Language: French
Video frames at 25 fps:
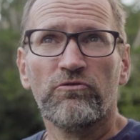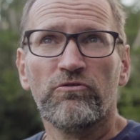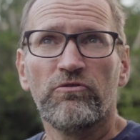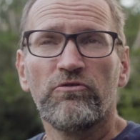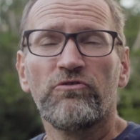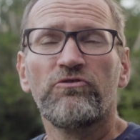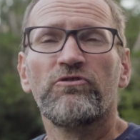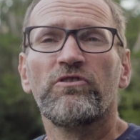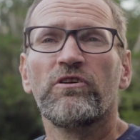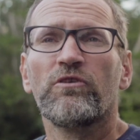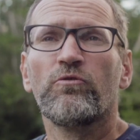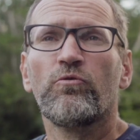C'est
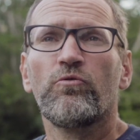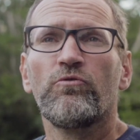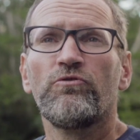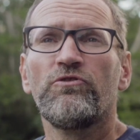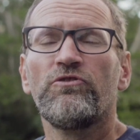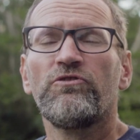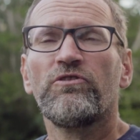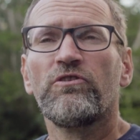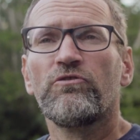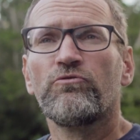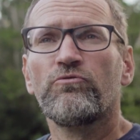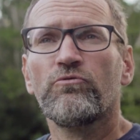une
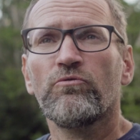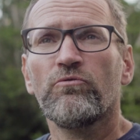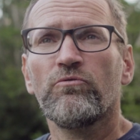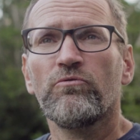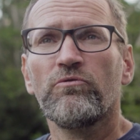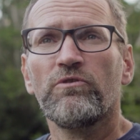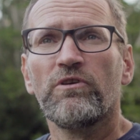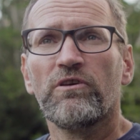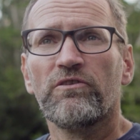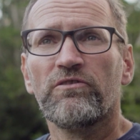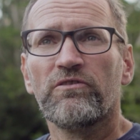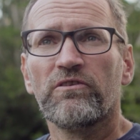
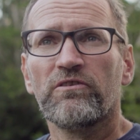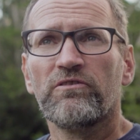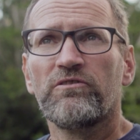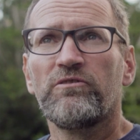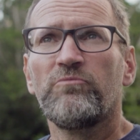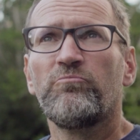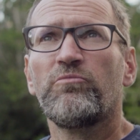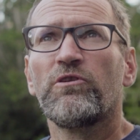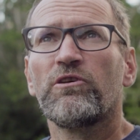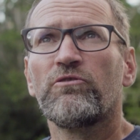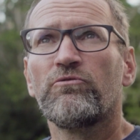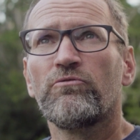synchronisation, il y a
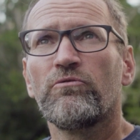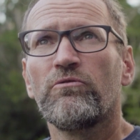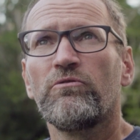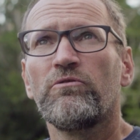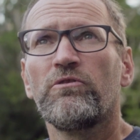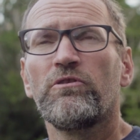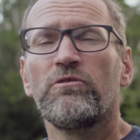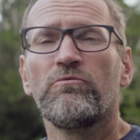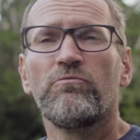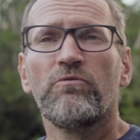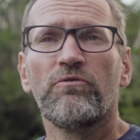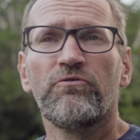5-6
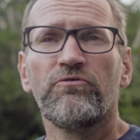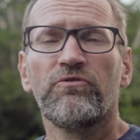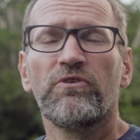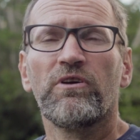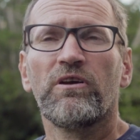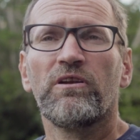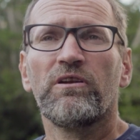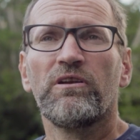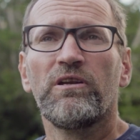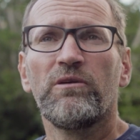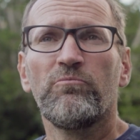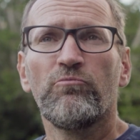personnes qui doivent
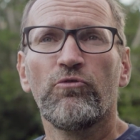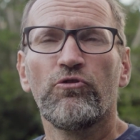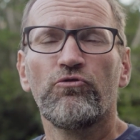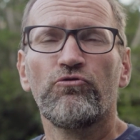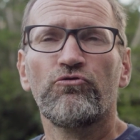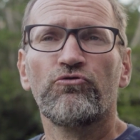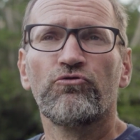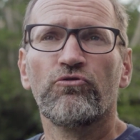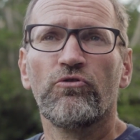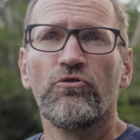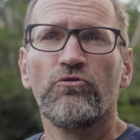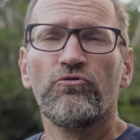faire les
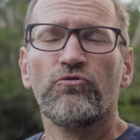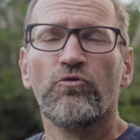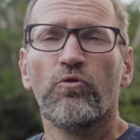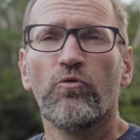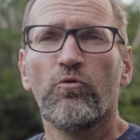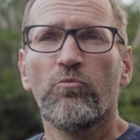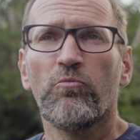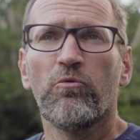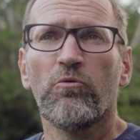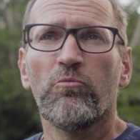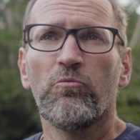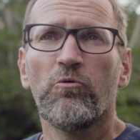bonnes choses
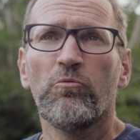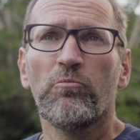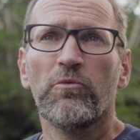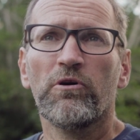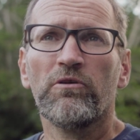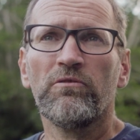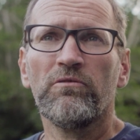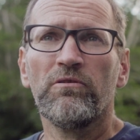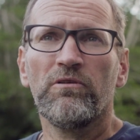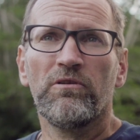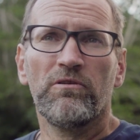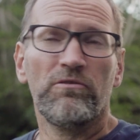au bon
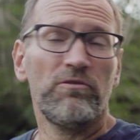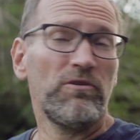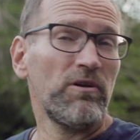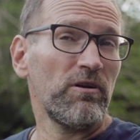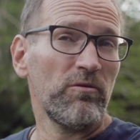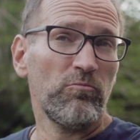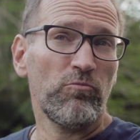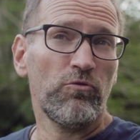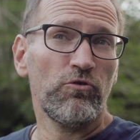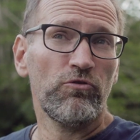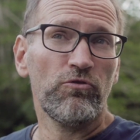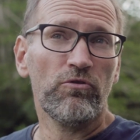moment,
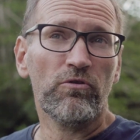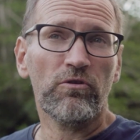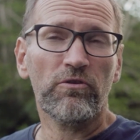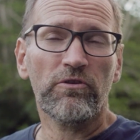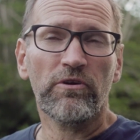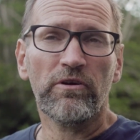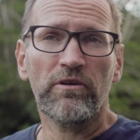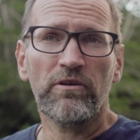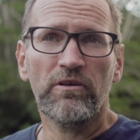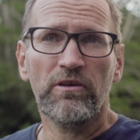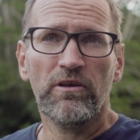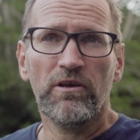dans le bon
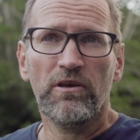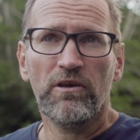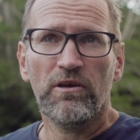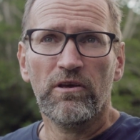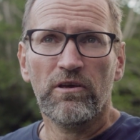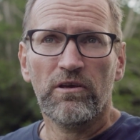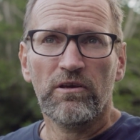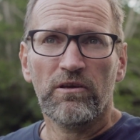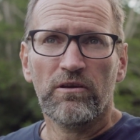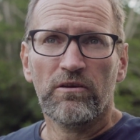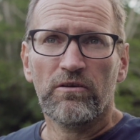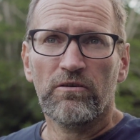ordre,
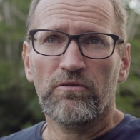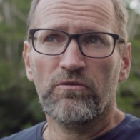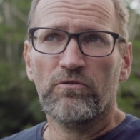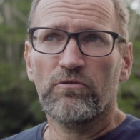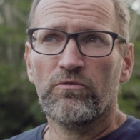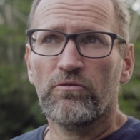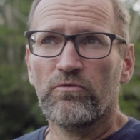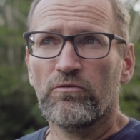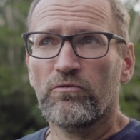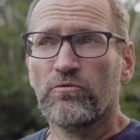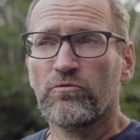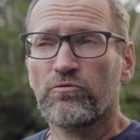
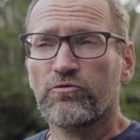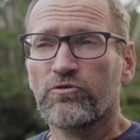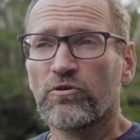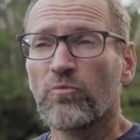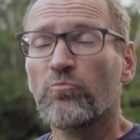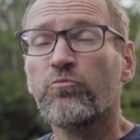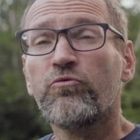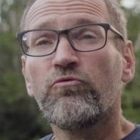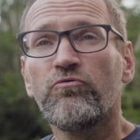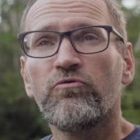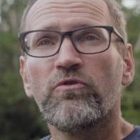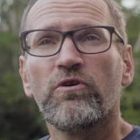euh,
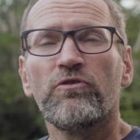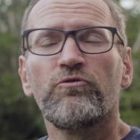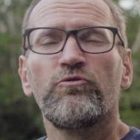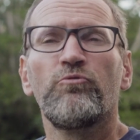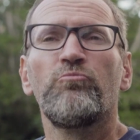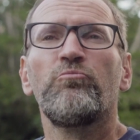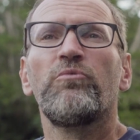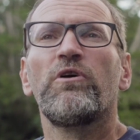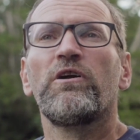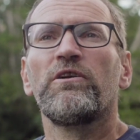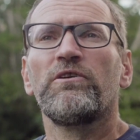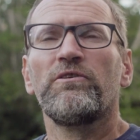sans pouvoir
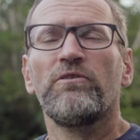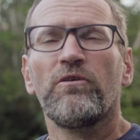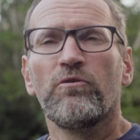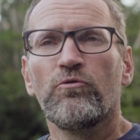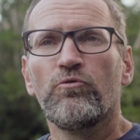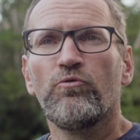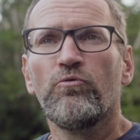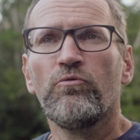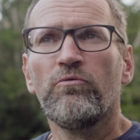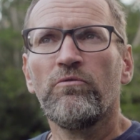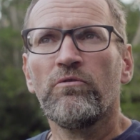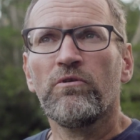se parler
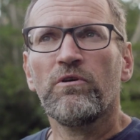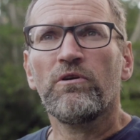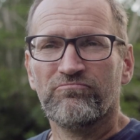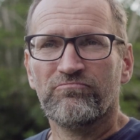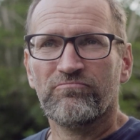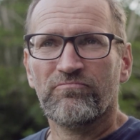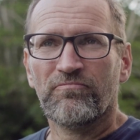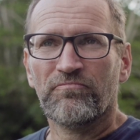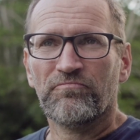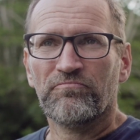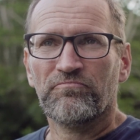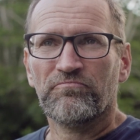dans l'eau.
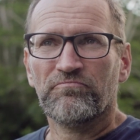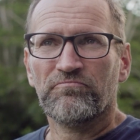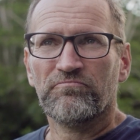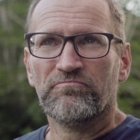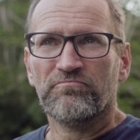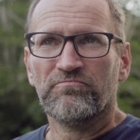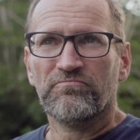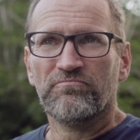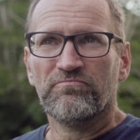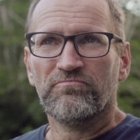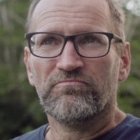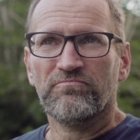Ça marche pas,
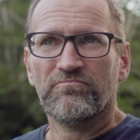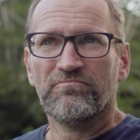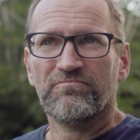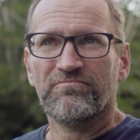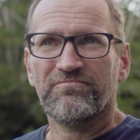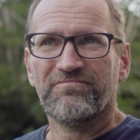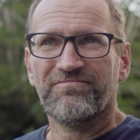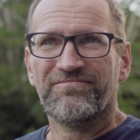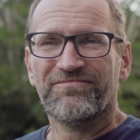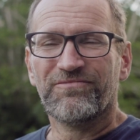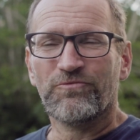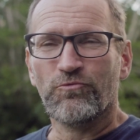mon courage
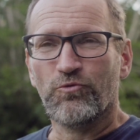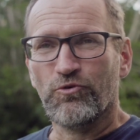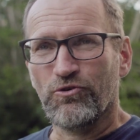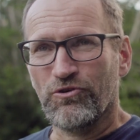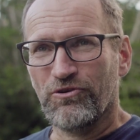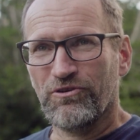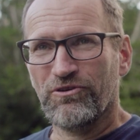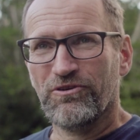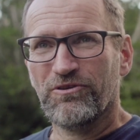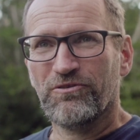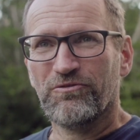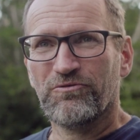
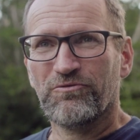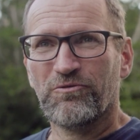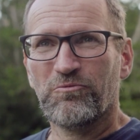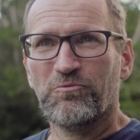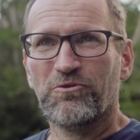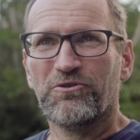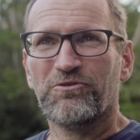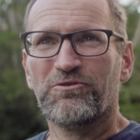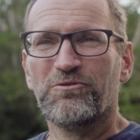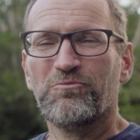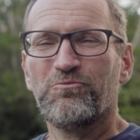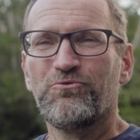Ouais, on va
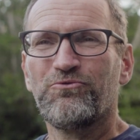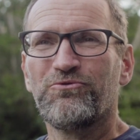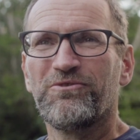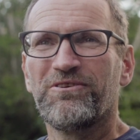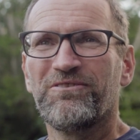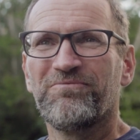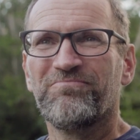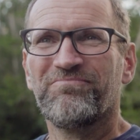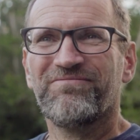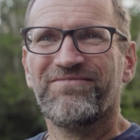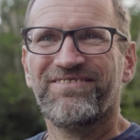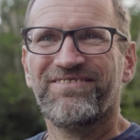bien s'amuser.